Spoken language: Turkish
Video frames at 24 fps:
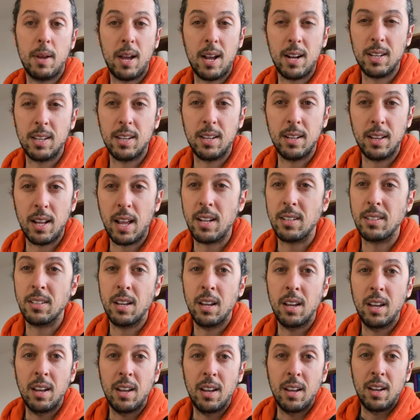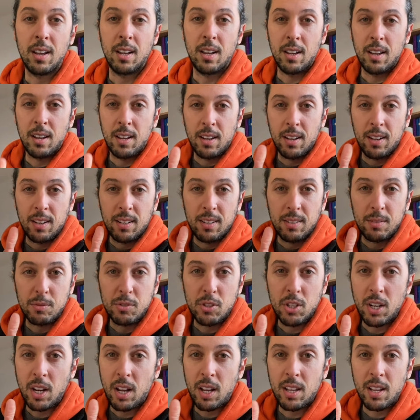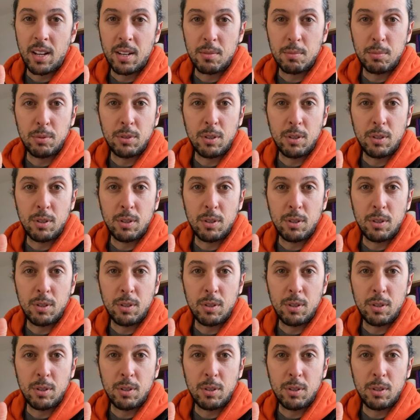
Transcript: Belki lan Çağlar